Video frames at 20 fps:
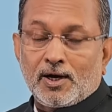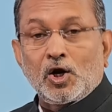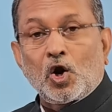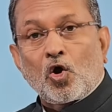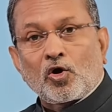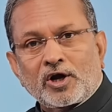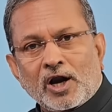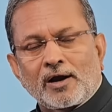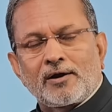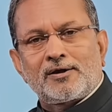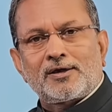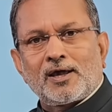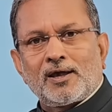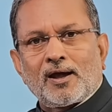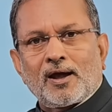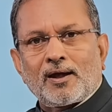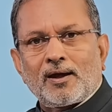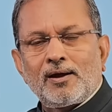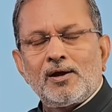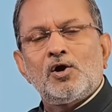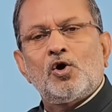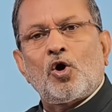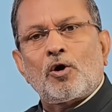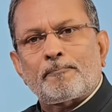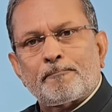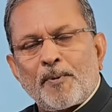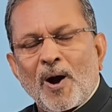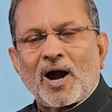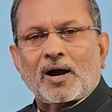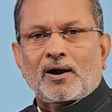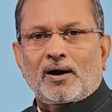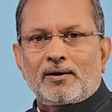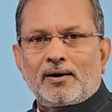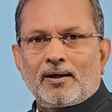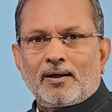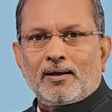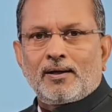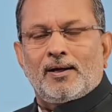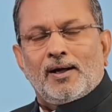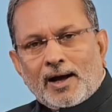नौटंकी है और पाखंड
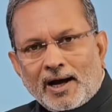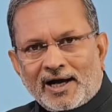है